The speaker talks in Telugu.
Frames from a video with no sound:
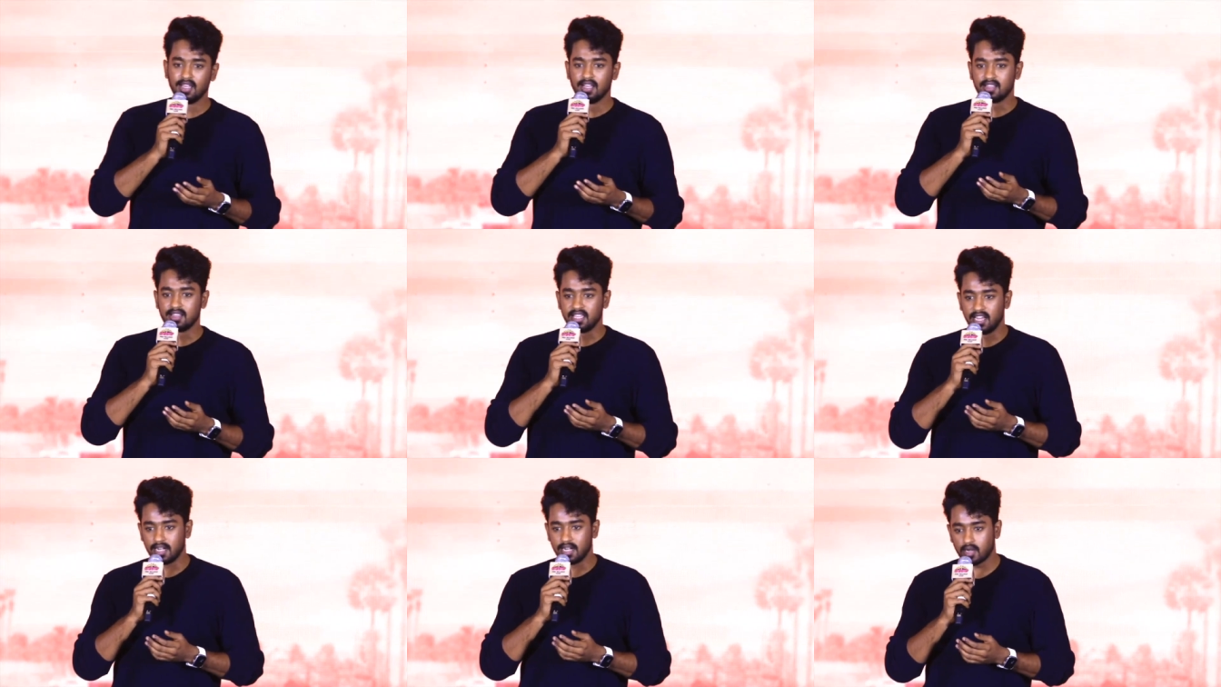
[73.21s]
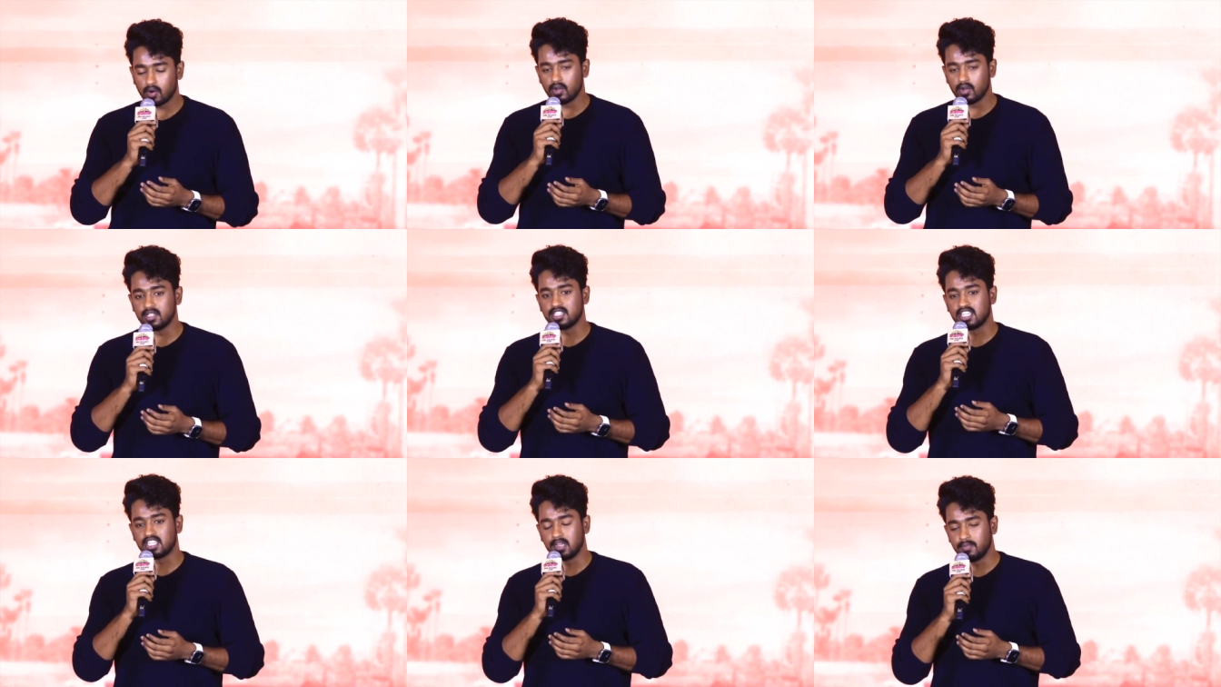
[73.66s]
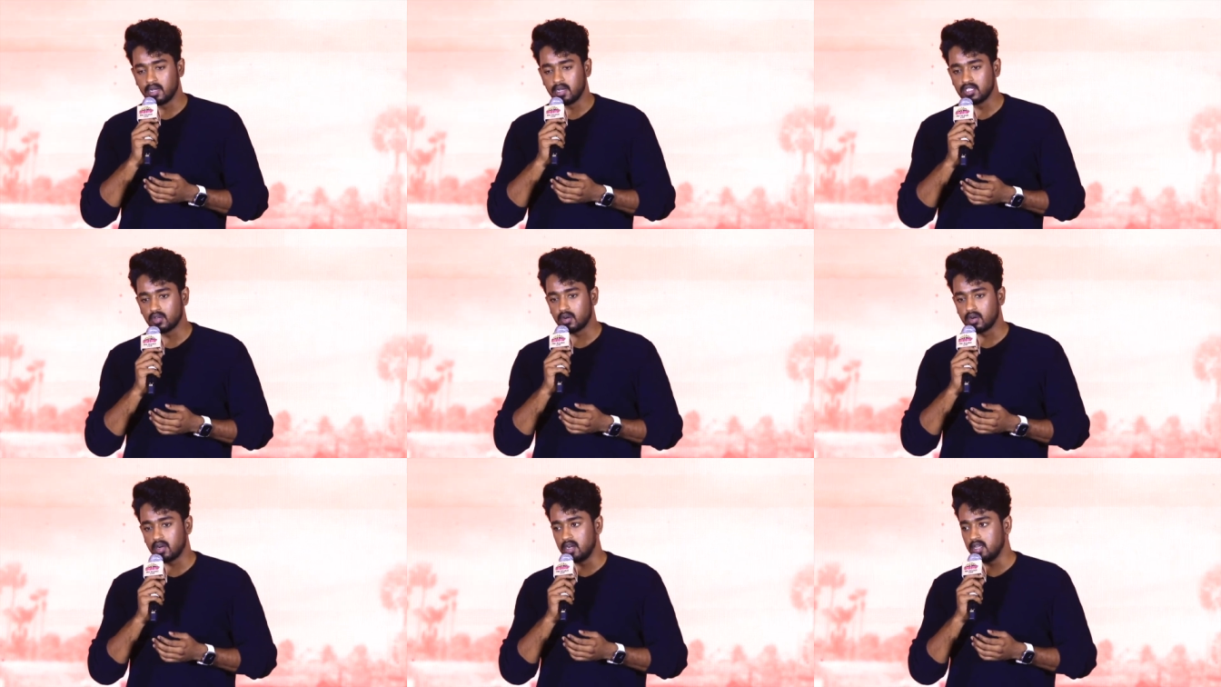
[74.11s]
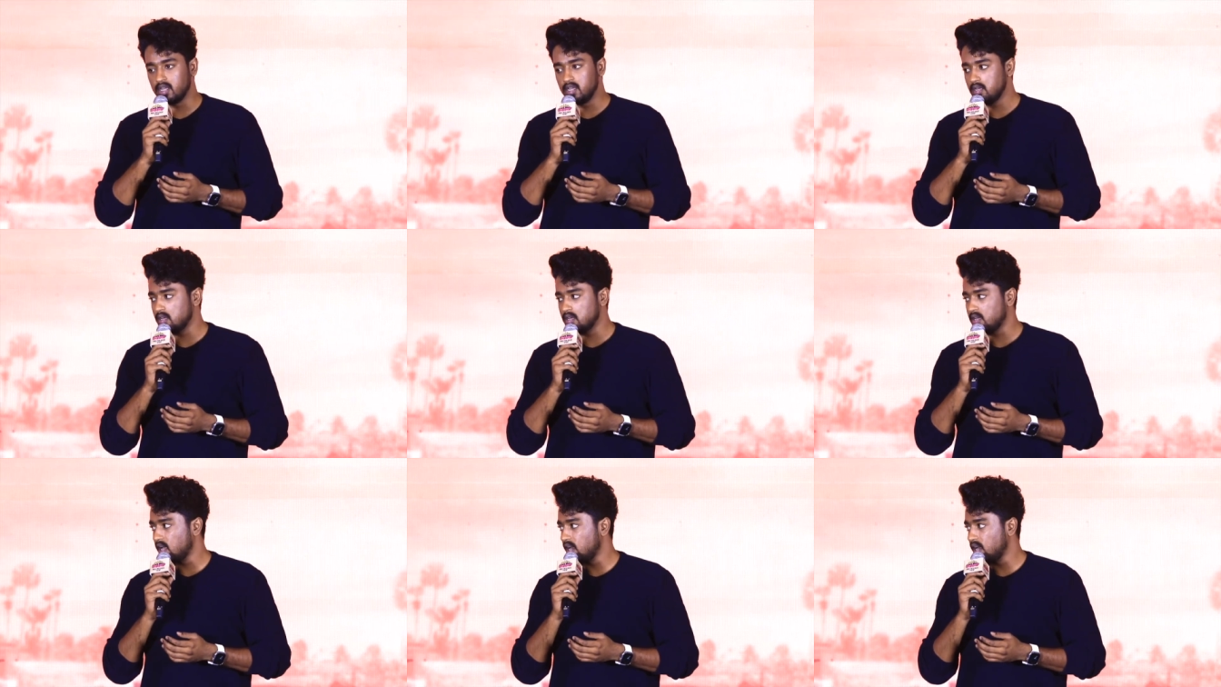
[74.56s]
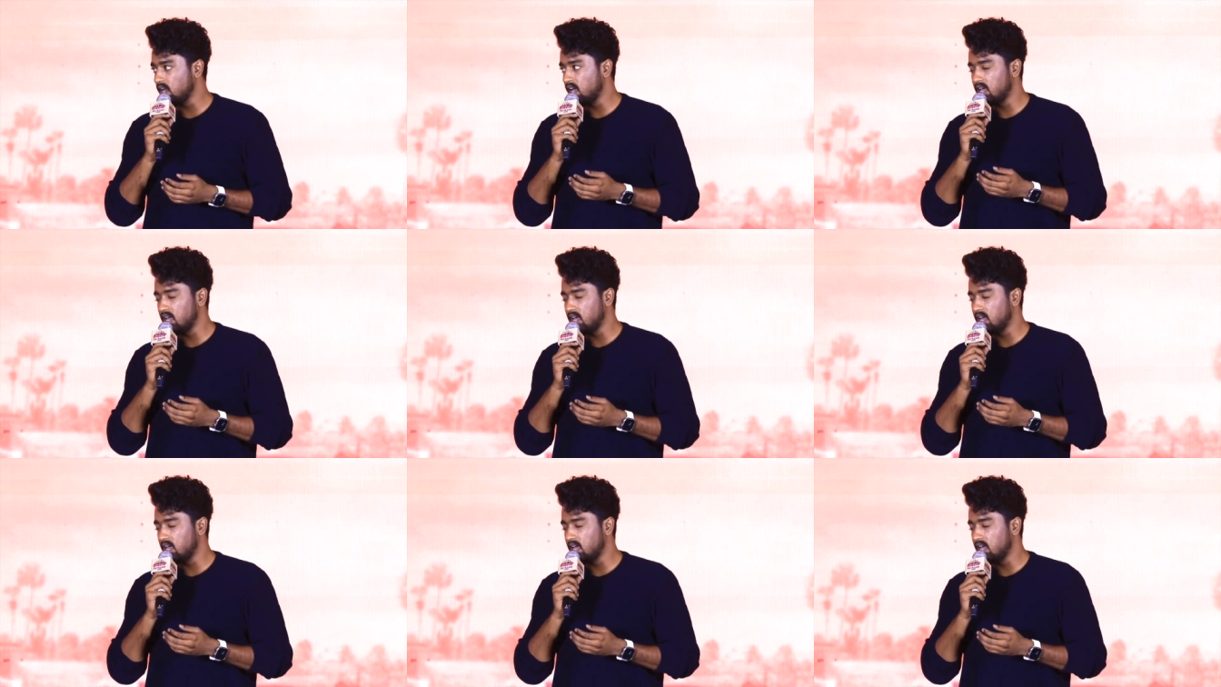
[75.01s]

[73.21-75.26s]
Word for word: థియేటర్కి వచ్చి సినిమాని చూడండి అండ్ ఐ